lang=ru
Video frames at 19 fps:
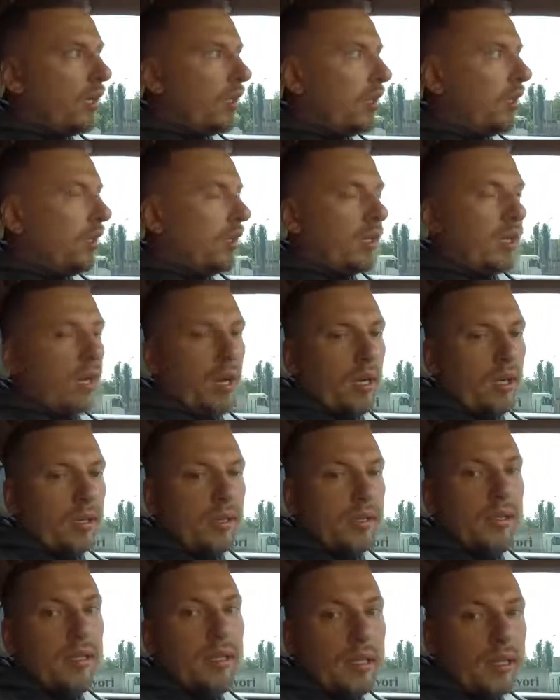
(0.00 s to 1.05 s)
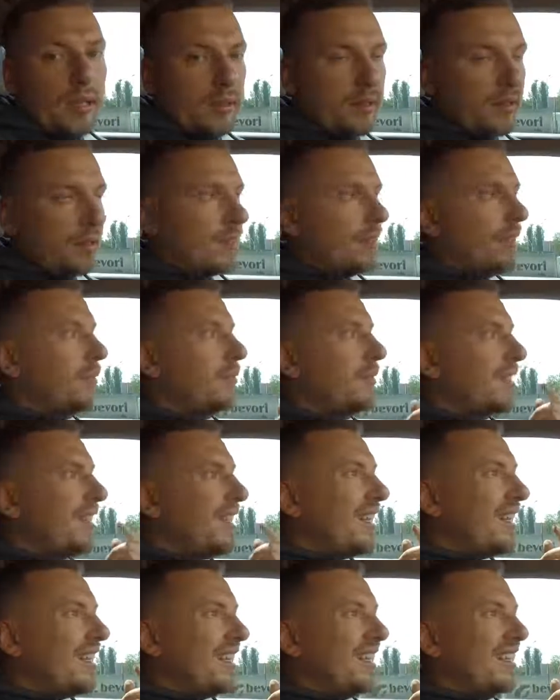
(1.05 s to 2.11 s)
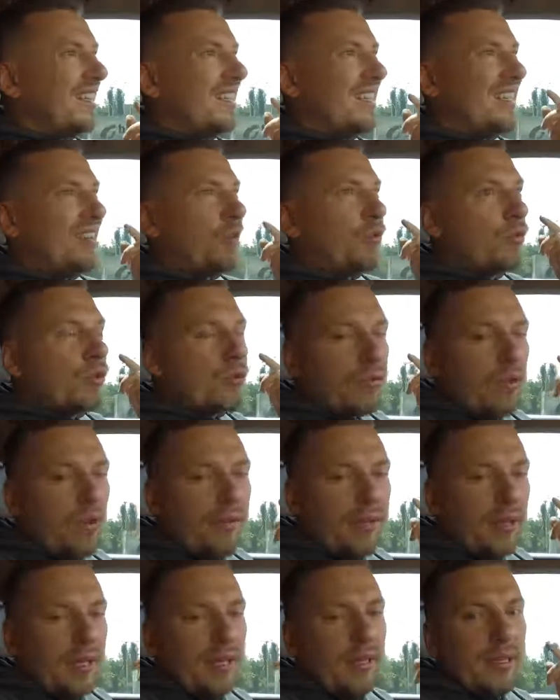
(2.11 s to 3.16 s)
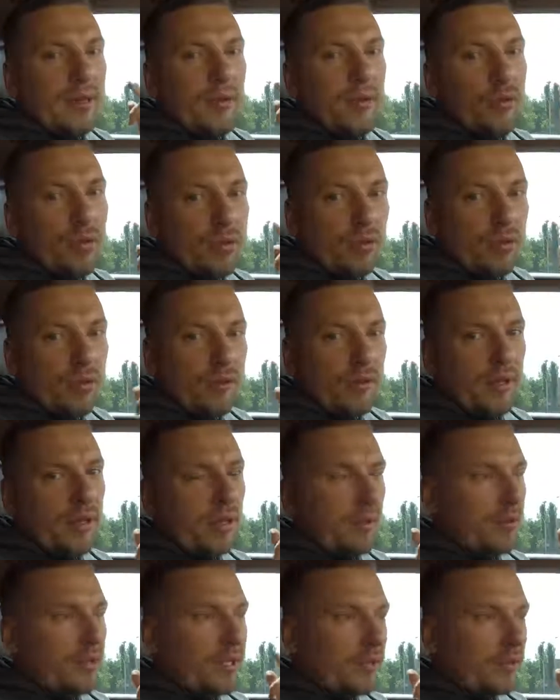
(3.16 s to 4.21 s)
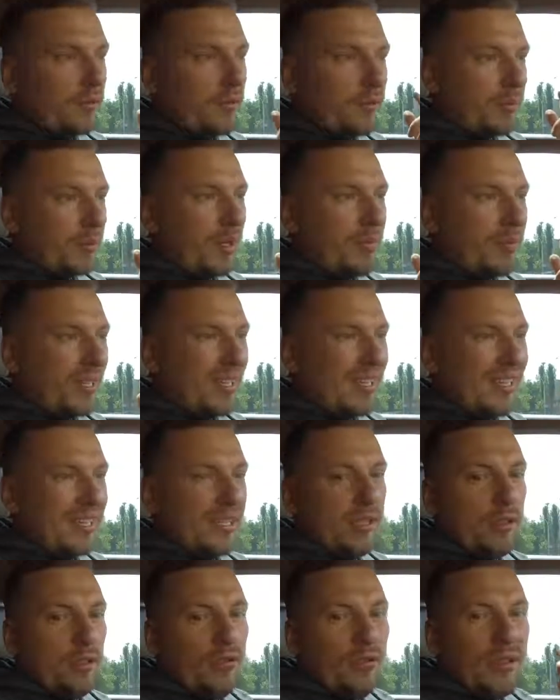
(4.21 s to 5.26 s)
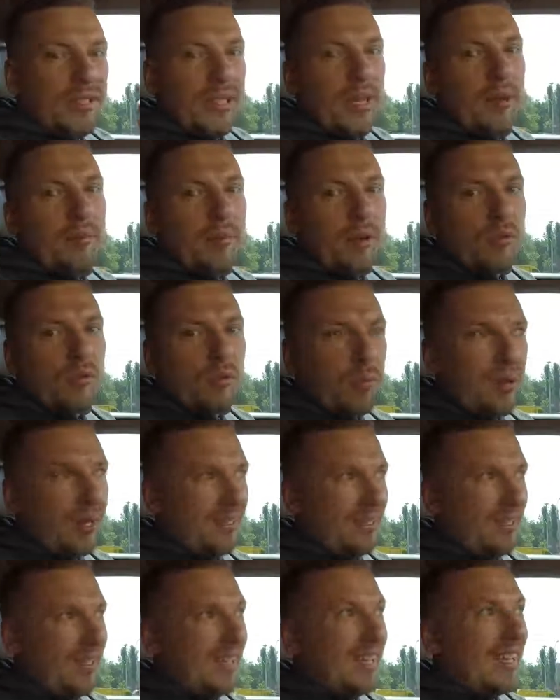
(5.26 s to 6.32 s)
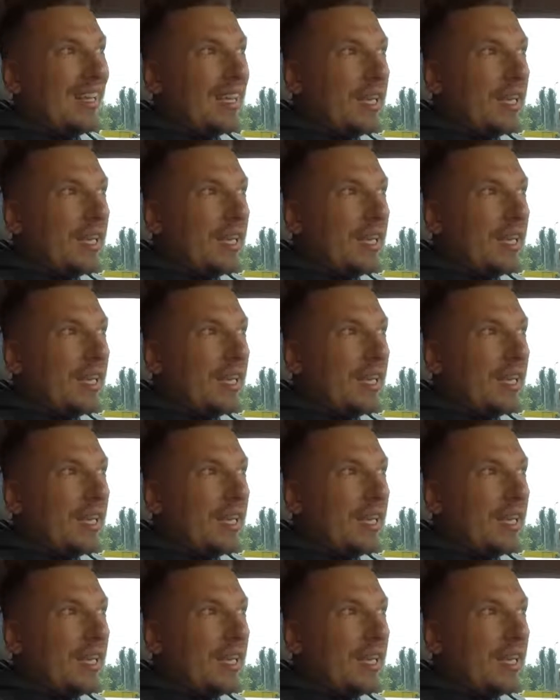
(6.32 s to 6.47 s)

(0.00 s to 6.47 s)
Или как? Нет, на самом деле э, условия условия вот этого вот пробега диктует сам покупатель.